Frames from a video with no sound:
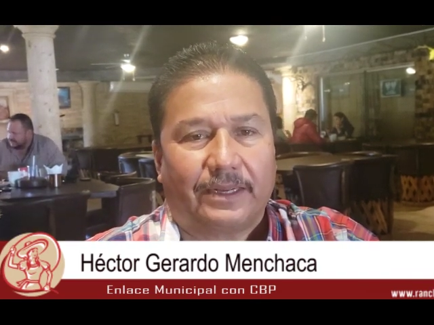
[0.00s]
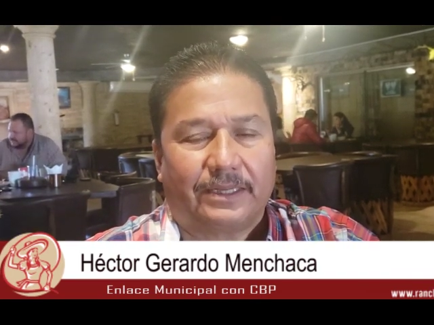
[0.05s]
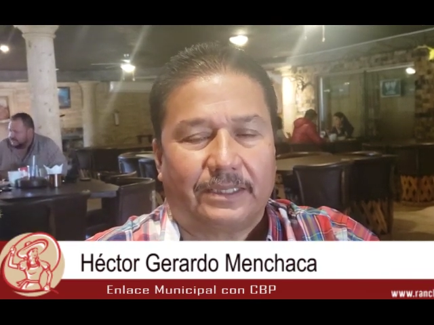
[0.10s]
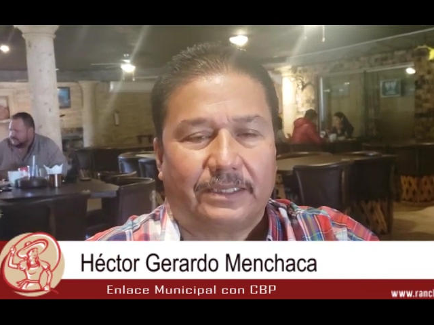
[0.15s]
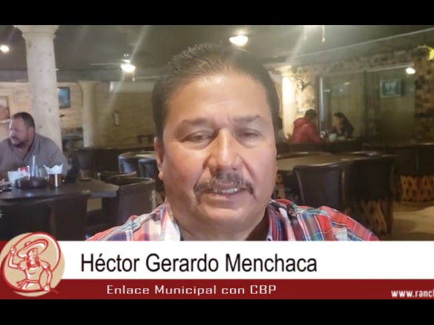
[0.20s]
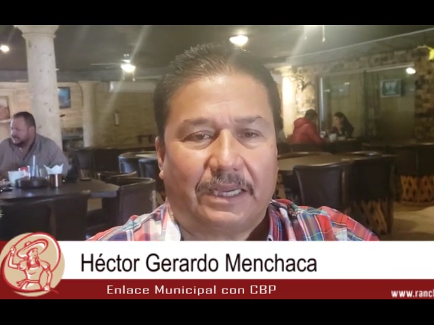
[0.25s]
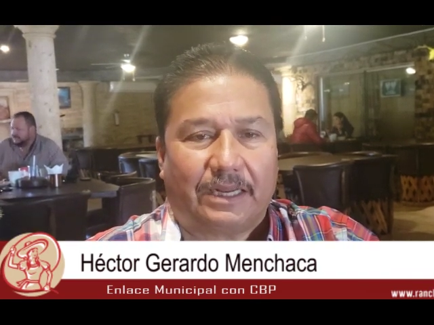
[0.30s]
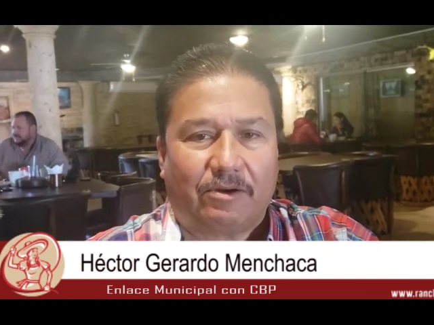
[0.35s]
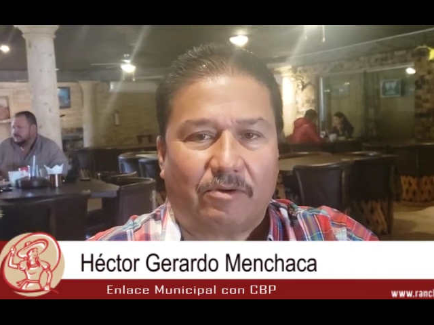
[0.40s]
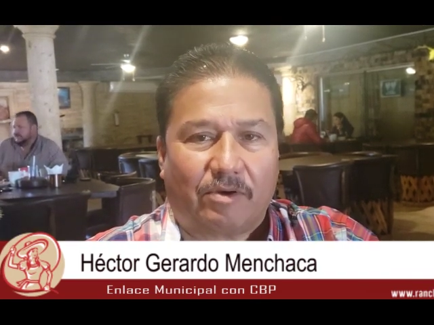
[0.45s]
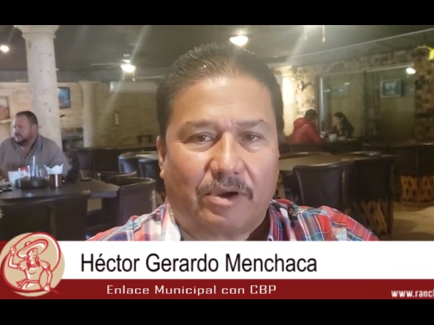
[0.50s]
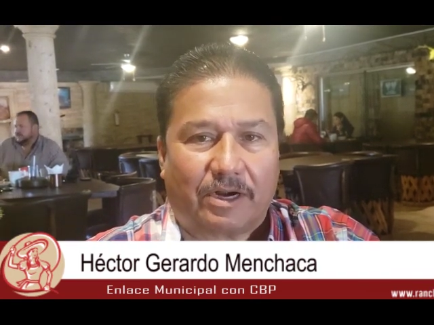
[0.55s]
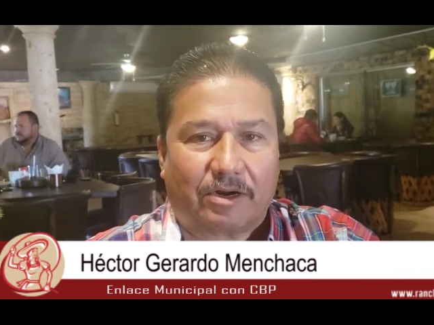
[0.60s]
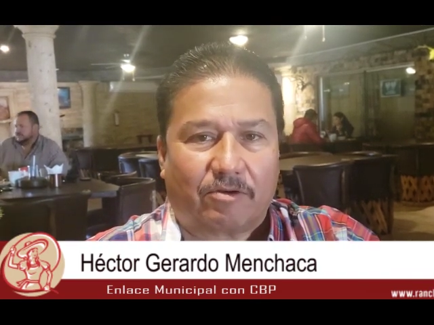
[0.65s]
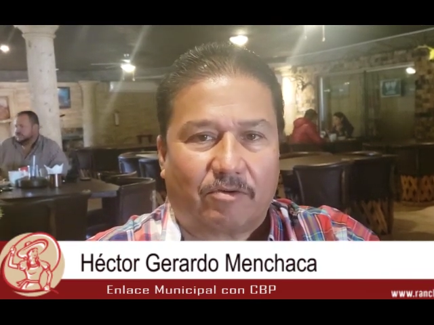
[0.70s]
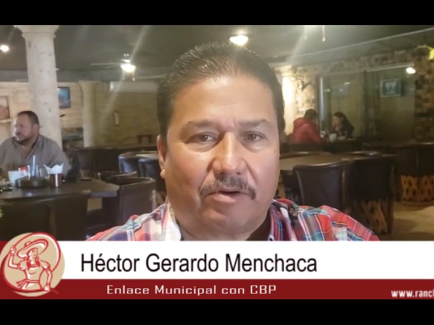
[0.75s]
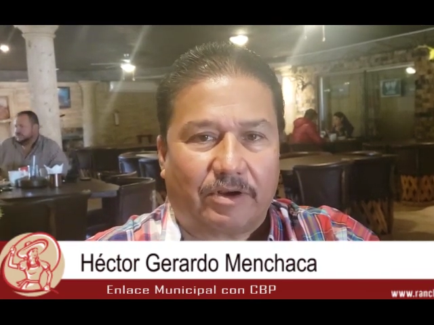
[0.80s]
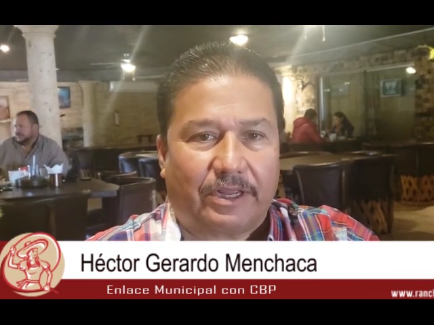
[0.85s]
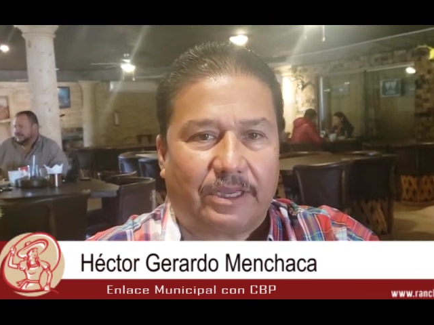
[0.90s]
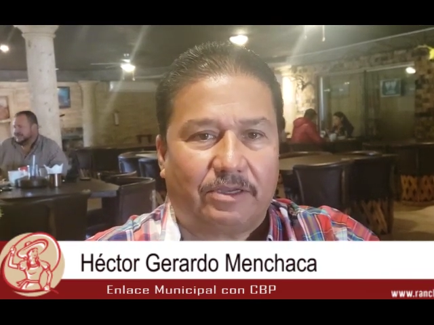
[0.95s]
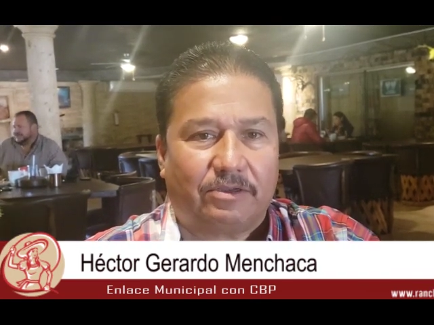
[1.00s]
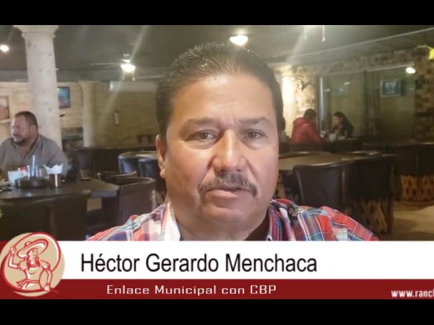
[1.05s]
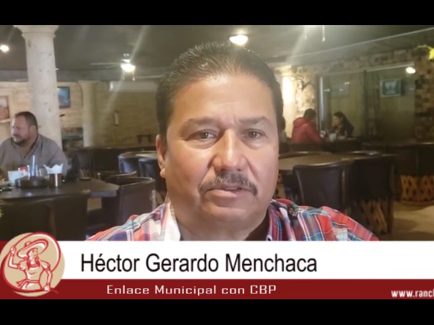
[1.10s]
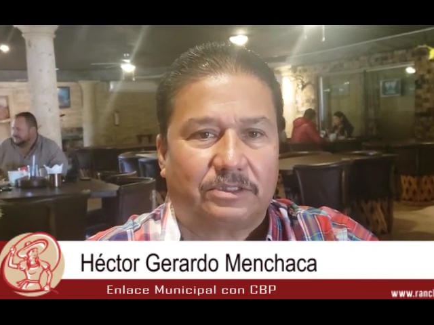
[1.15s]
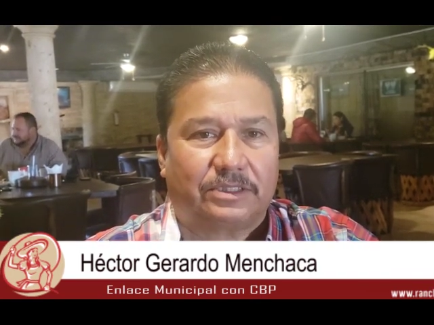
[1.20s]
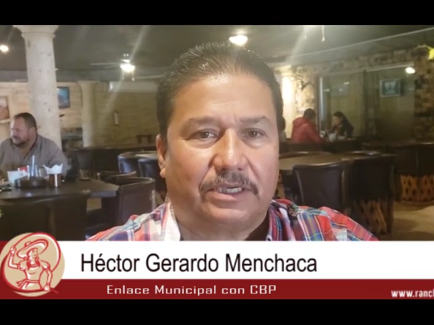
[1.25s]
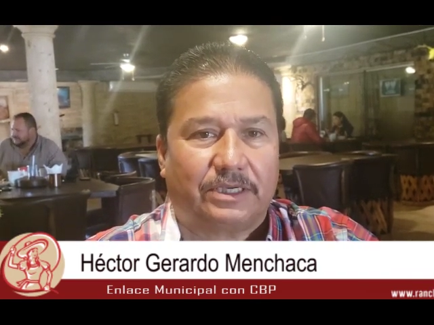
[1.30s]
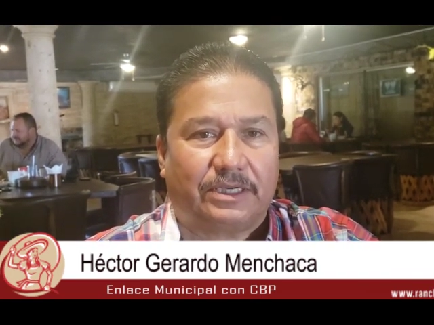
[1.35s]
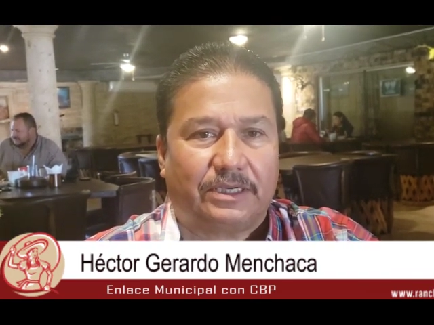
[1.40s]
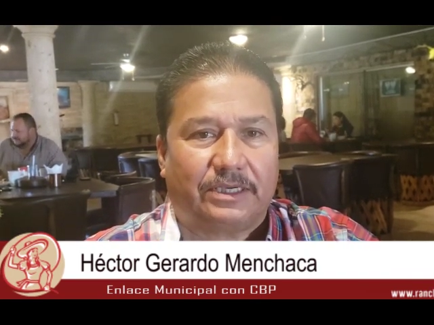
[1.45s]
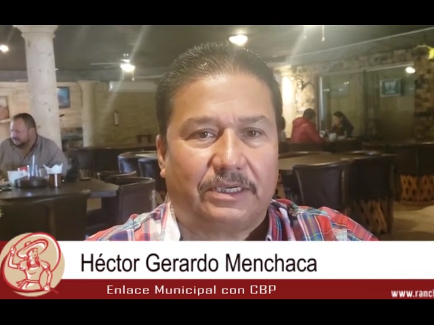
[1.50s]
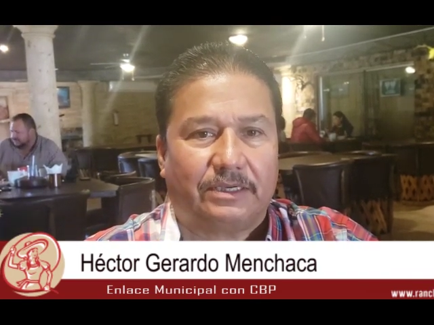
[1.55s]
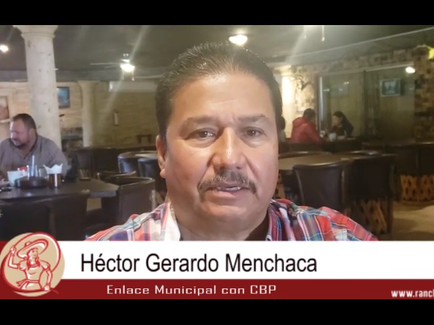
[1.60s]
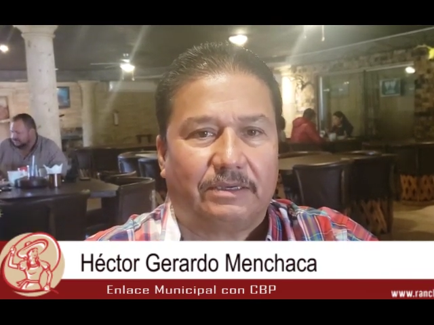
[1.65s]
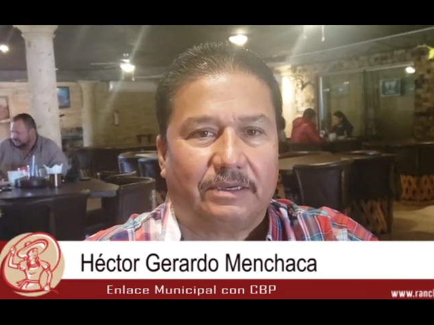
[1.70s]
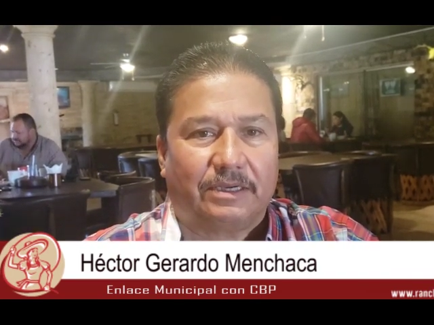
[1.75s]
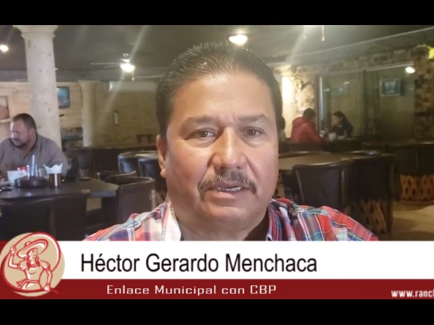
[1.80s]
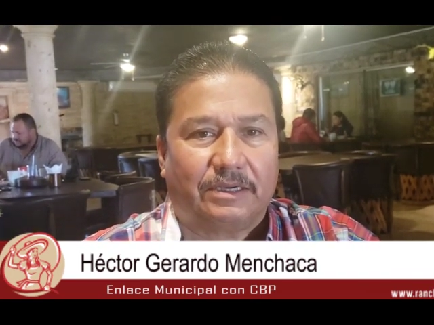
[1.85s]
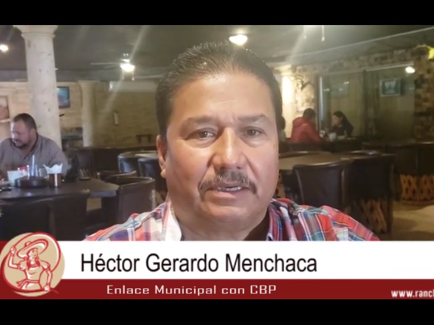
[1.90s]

dialogar con ellos y